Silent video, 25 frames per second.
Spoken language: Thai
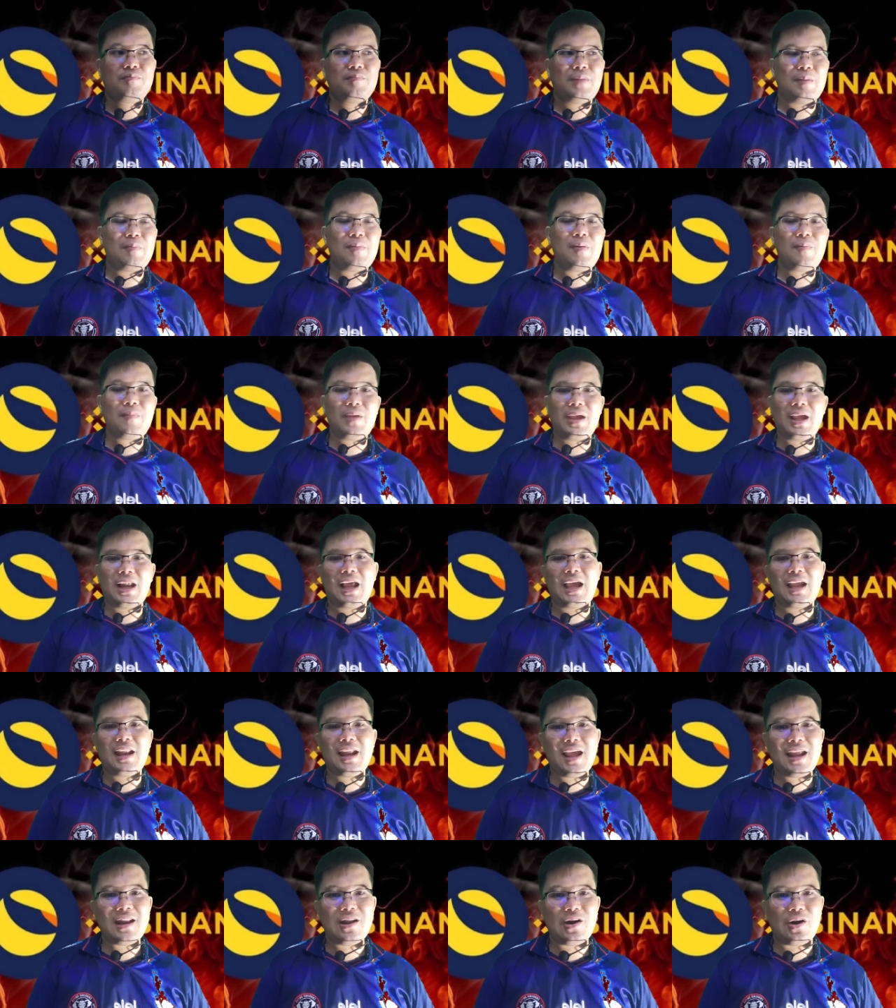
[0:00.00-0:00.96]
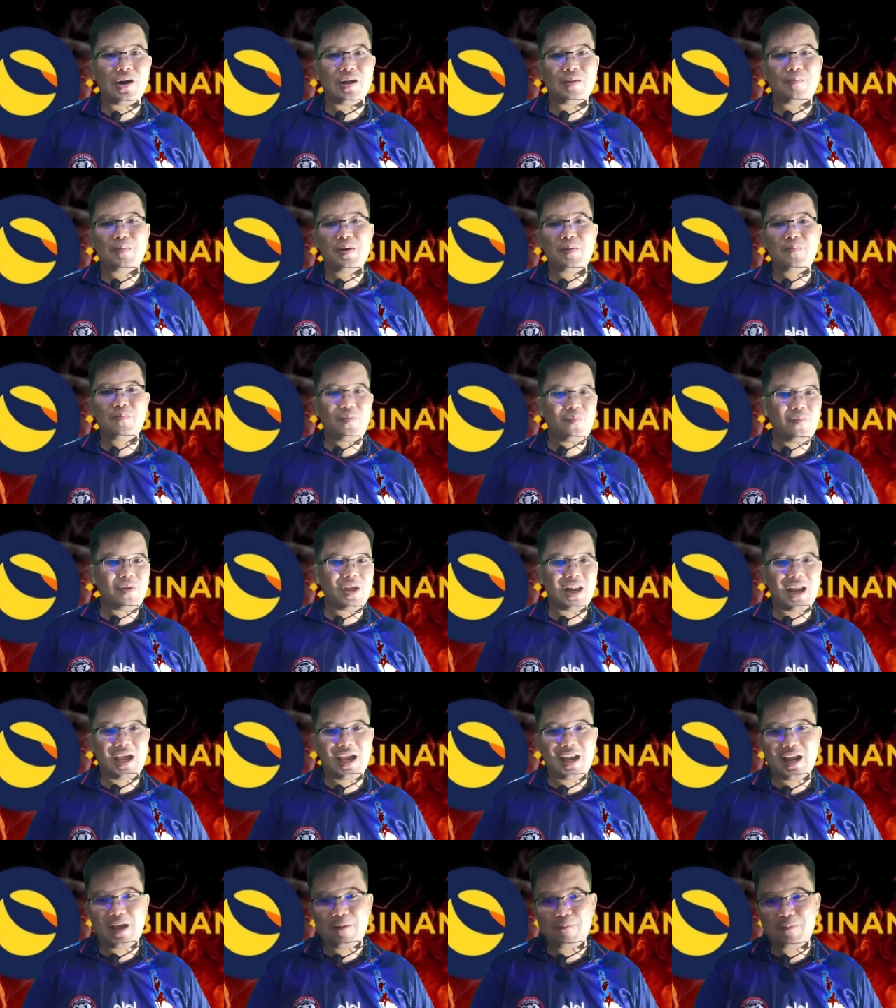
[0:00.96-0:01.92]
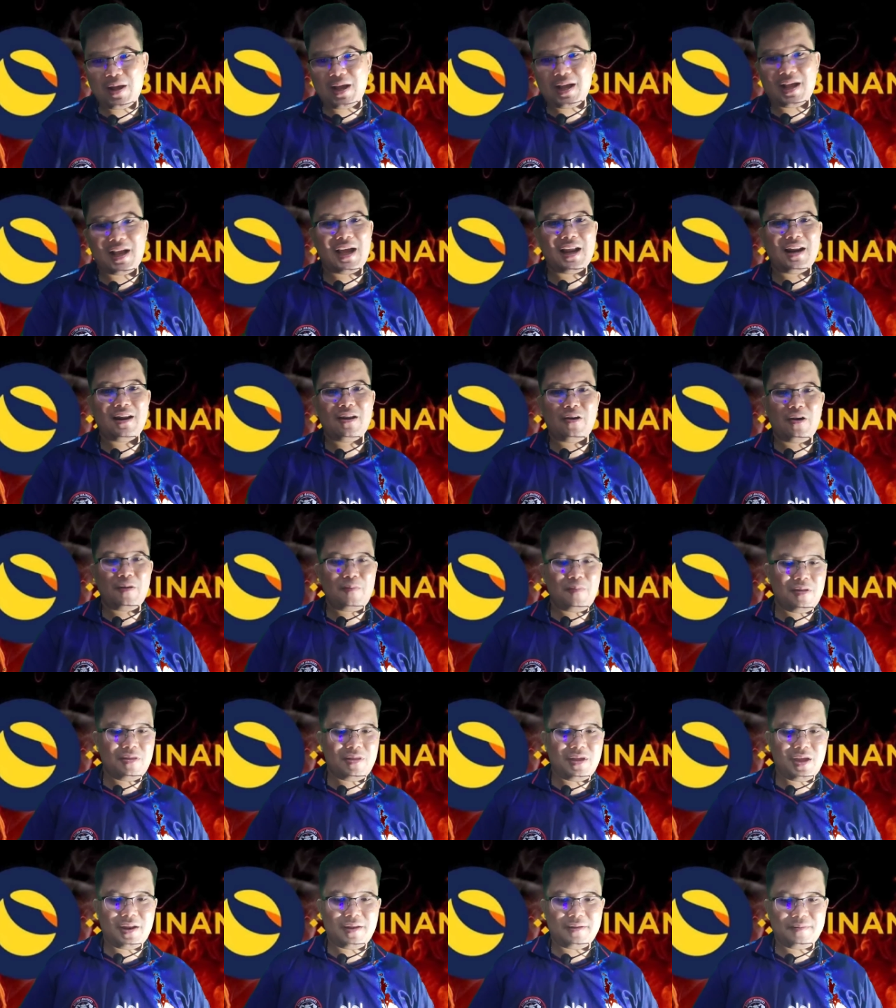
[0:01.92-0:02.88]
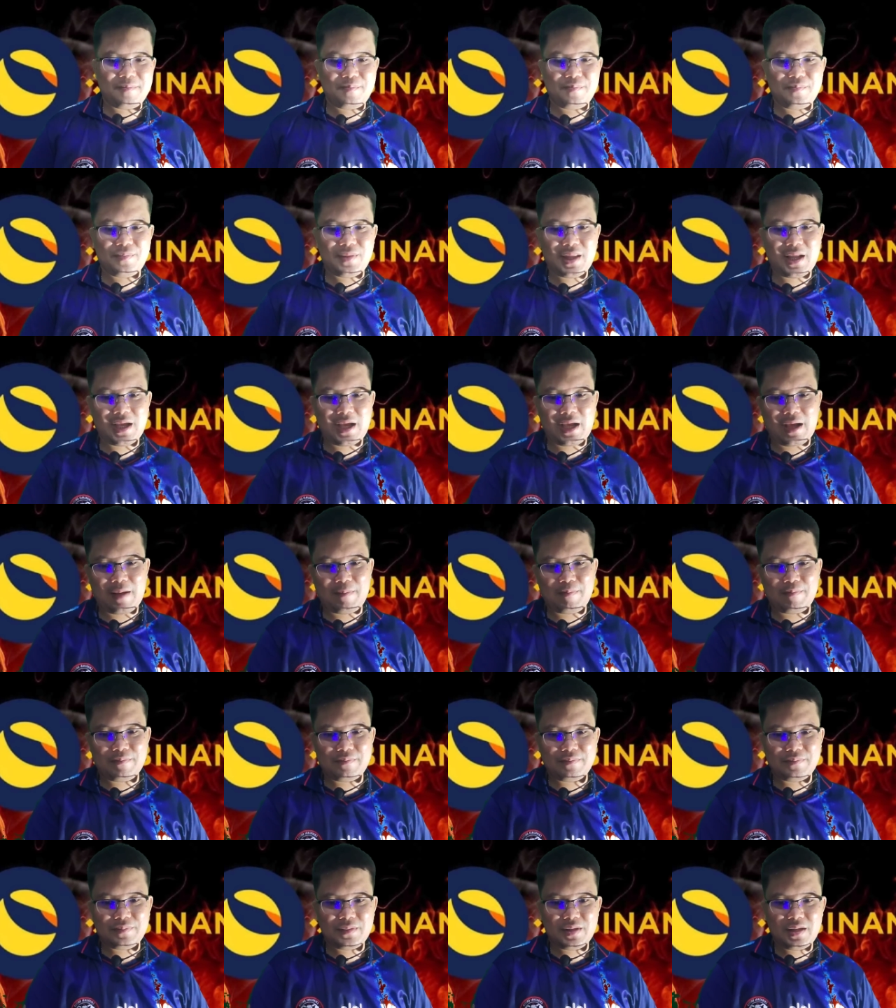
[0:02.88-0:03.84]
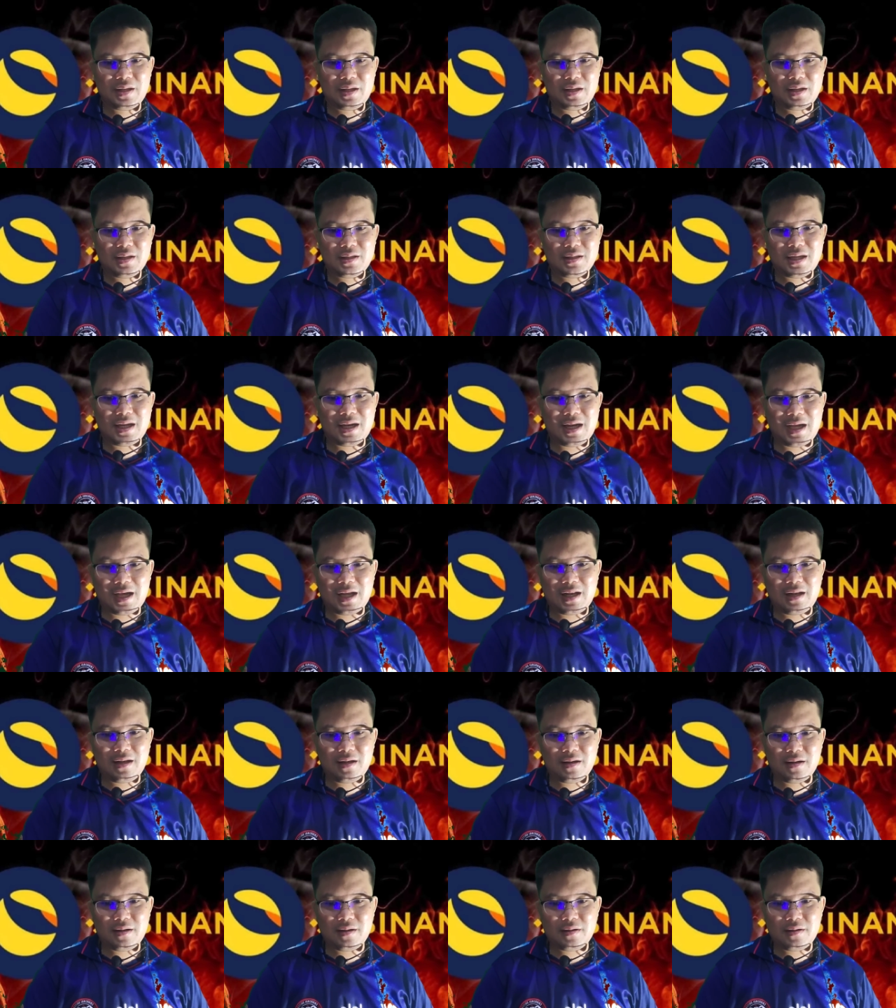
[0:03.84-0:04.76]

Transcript: มันไม่มีอะไรแน่นอนมันไม่มีอะไรรับกับการ หนึ่งร้อยเปอร์เซ็นต์ นะครับฉะนั้น